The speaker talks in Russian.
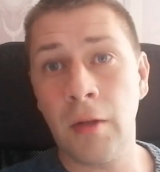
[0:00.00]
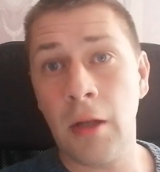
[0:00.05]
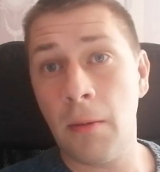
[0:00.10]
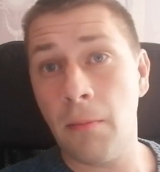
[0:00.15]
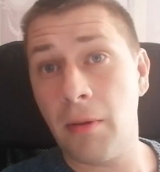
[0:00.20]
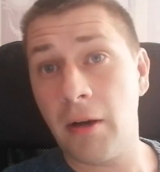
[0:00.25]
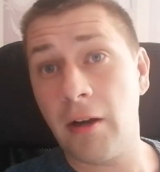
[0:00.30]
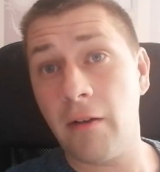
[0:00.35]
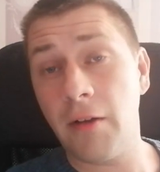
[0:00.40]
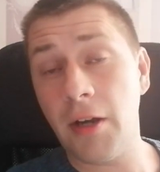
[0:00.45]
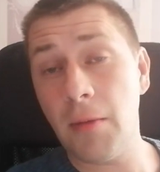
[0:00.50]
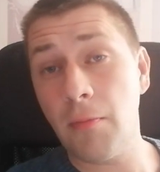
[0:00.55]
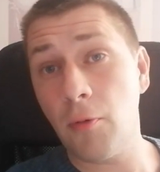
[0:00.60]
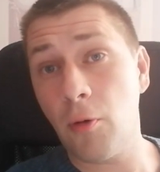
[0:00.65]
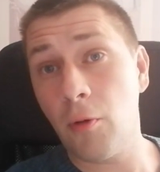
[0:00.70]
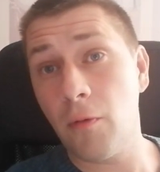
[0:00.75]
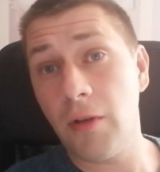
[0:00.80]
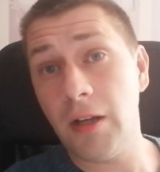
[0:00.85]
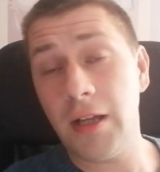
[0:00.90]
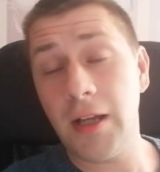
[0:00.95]
Поговорим
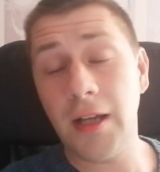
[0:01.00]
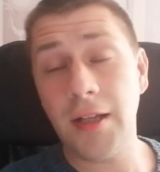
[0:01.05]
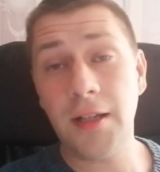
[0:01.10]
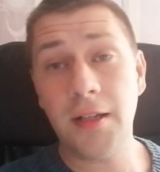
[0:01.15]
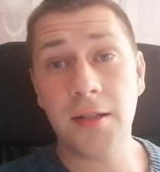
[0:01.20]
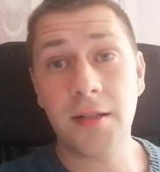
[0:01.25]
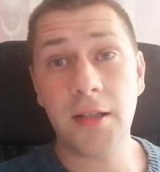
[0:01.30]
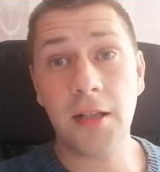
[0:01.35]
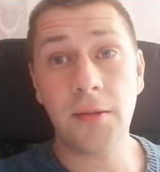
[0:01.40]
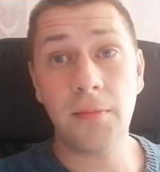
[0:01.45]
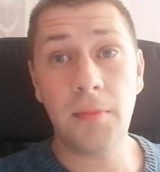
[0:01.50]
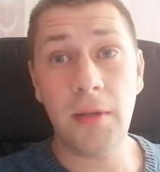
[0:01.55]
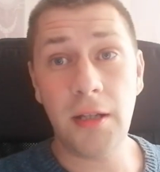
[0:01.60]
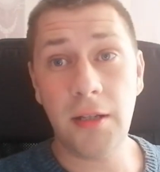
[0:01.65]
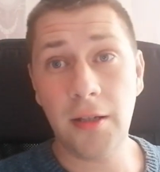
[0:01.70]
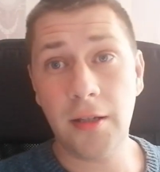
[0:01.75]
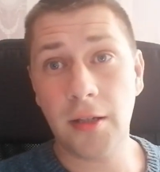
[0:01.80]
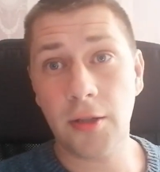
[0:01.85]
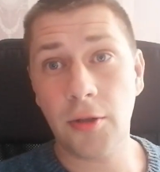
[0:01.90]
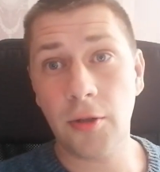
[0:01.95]
о влиянии
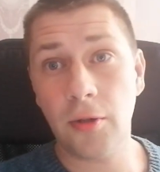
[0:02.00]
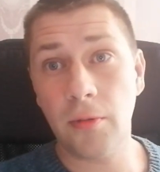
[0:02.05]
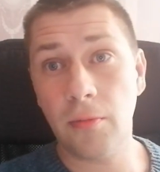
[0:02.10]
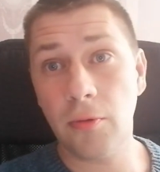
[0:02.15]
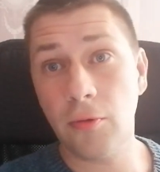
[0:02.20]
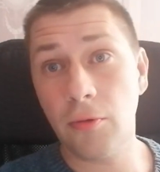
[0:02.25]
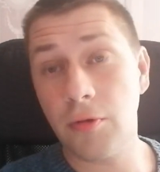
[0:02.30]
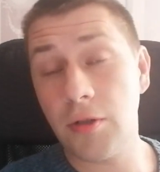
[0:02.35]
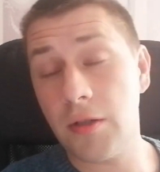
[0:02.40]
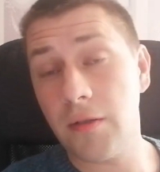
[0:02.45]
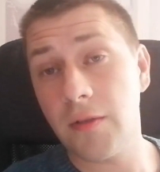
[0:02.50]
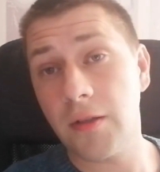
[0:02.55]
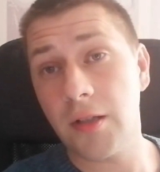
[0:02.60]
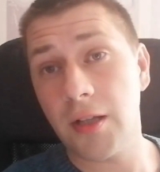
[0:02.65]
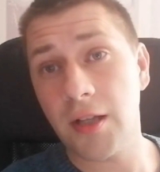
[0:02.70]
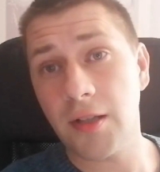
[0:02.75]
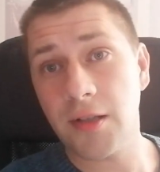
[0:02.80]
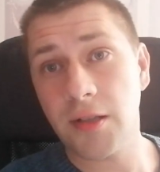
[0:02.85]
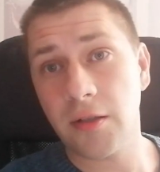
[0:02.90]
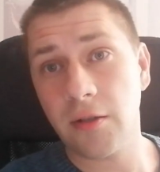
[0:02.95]
затмений, которые будут
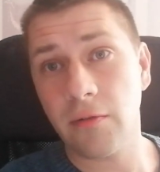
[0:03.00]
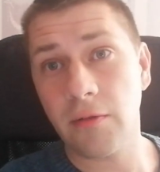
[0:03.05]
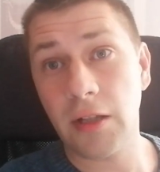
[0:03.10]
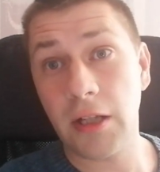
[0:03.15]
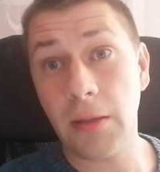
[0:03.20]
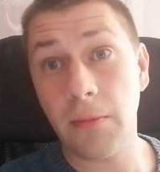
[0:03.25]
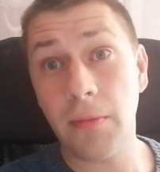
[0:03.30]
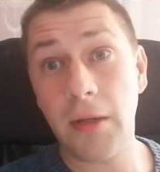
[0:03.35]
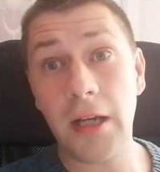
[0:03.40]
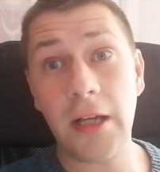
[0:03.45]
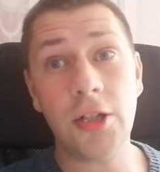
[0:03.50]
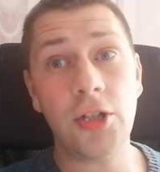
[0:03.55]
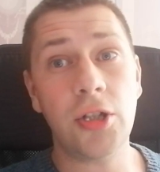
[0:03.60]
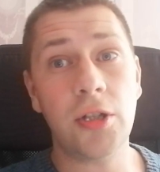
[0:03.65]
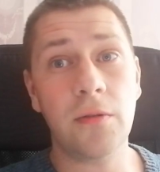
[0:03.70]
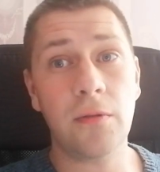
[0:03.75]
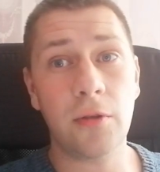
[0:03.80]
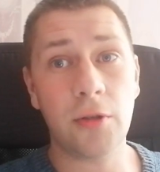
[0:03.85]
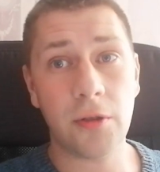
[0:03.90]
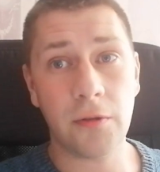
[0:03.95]
19 ноября и
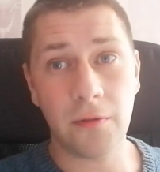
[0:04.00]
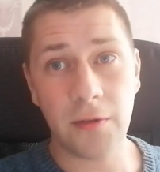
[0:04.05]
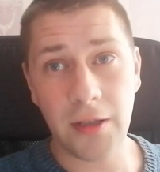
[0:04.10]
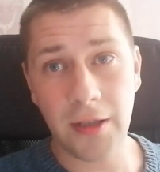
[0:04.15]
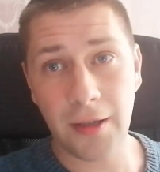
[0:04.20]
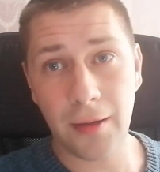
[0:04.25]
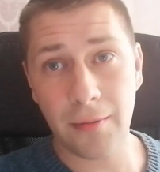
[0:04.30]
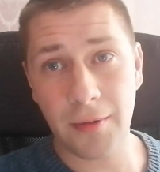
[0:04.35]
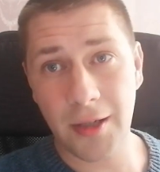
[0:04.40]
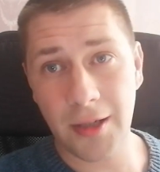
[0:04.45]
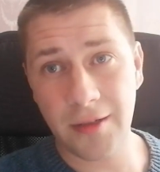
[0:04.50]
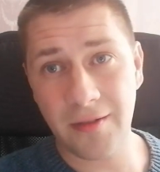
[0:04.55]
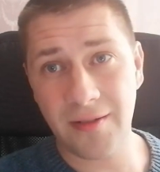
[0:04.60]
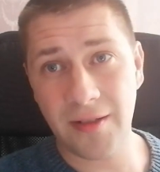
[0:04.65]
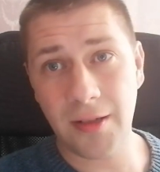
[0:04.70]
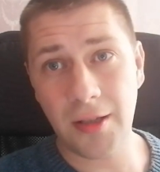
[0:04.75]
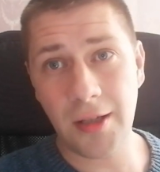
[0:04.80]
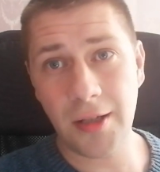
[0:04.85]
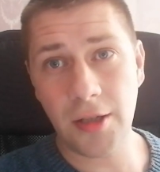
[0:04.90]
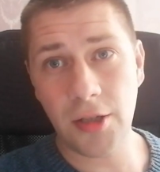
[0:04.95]
4 декабря
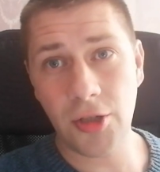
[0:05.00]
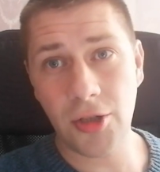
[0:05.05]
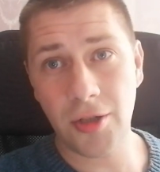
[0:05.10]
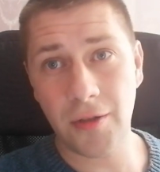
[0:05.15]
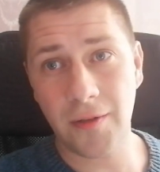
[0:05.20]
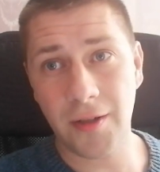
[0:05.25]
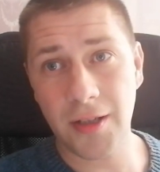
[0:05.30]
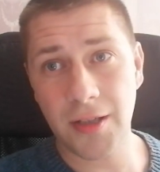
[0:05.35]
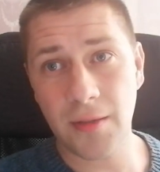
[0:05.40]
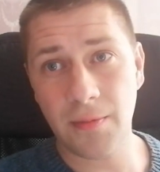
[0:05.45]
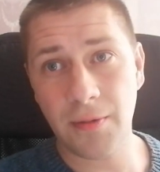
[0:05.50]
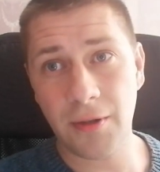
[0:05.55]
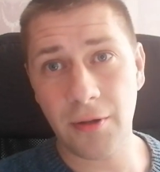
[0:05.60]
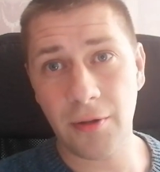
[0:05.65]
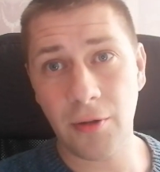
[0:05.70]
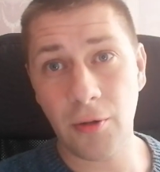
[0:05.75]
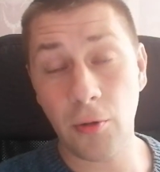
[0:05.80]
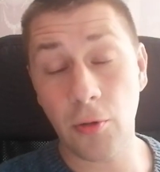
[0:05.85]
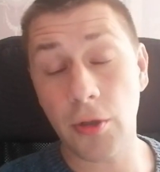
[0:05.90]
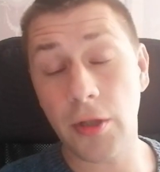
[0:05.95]

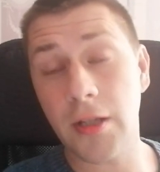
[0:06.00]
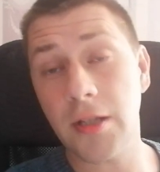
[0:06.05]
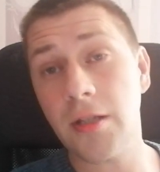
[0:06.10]
2021 года.